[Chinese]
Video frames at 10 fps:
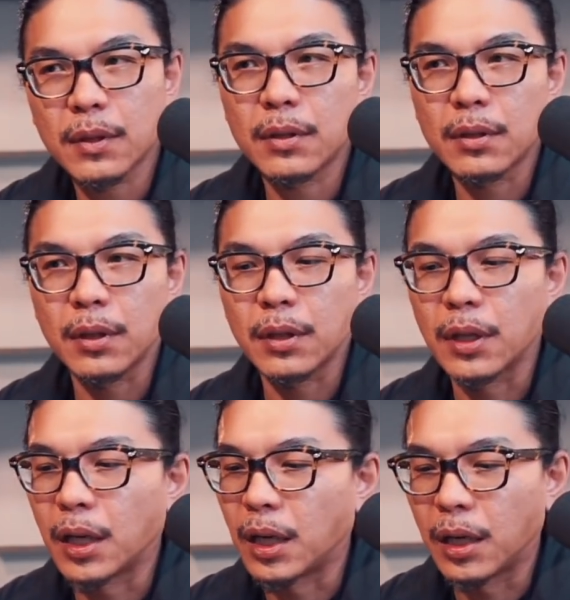那
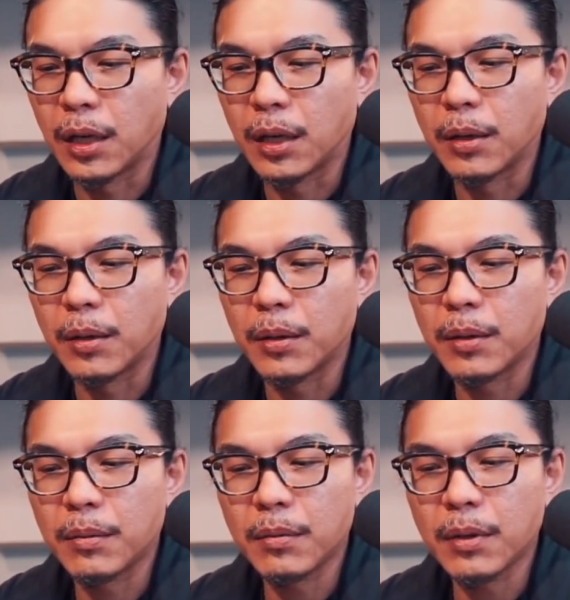个
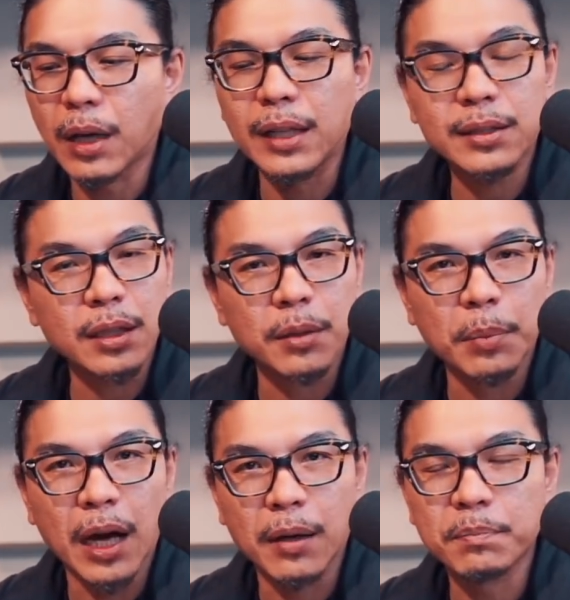艾斯科
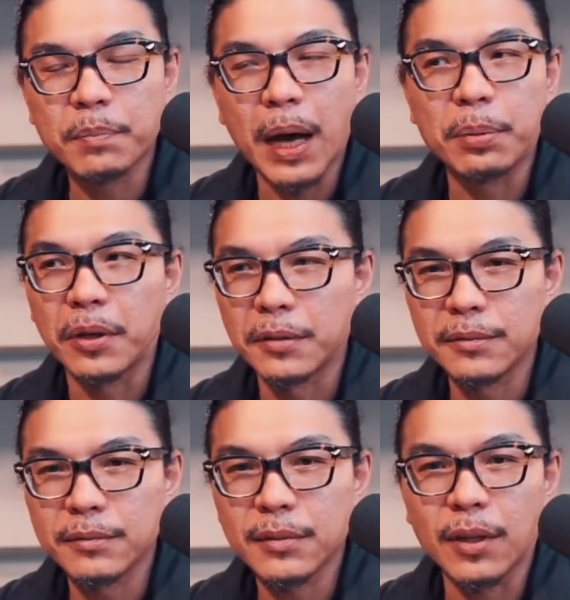巴 Pablo，
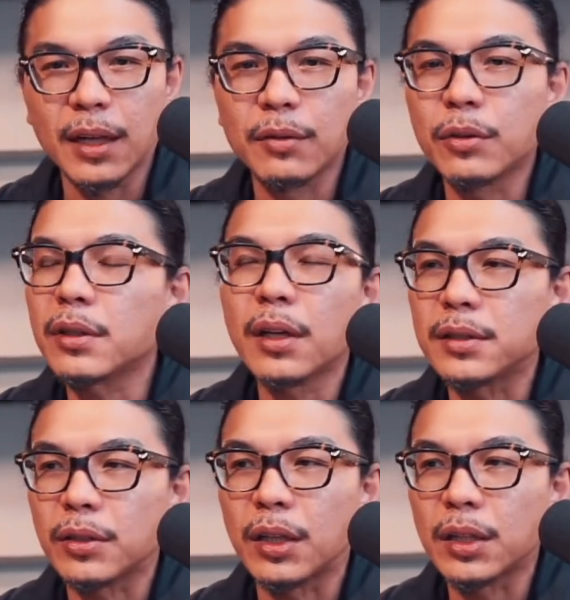哇，我很喜
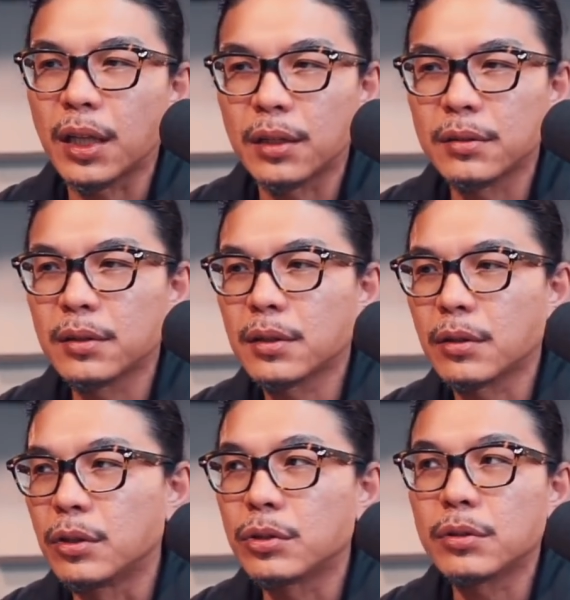欢他，我
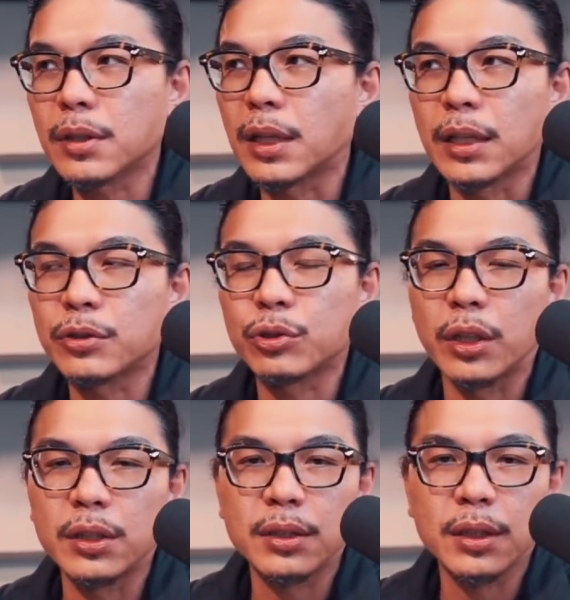跟他学一
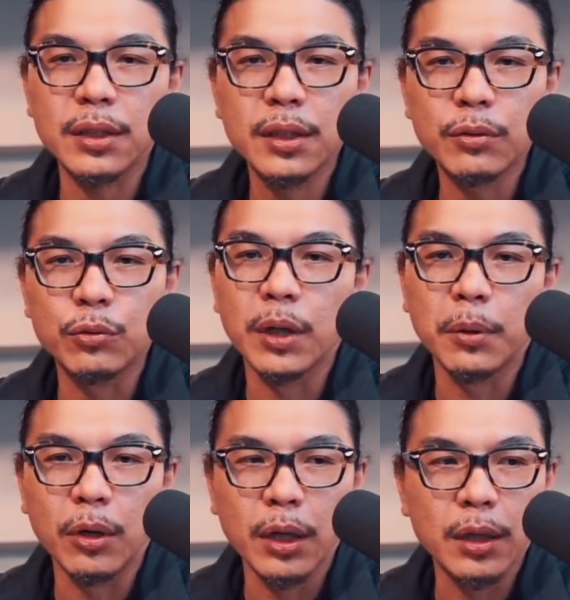些有的没的，